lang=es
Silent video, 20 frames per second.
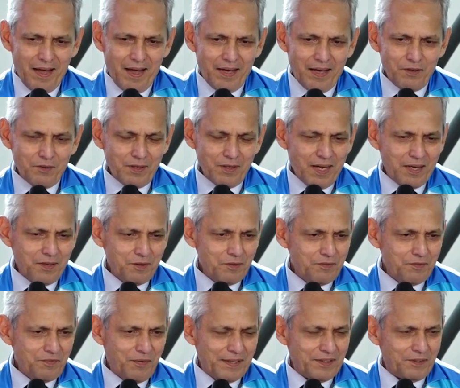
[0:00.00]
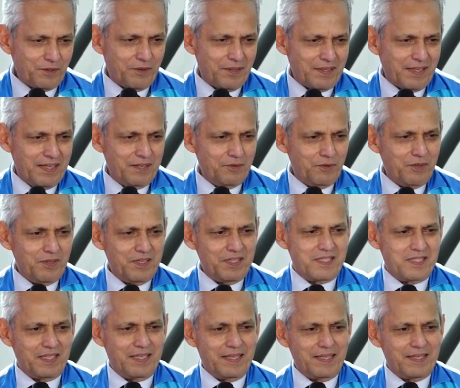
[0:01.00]
hay un, factor que uno
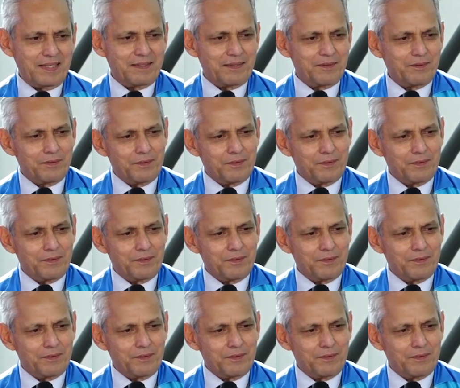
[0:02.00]
dice,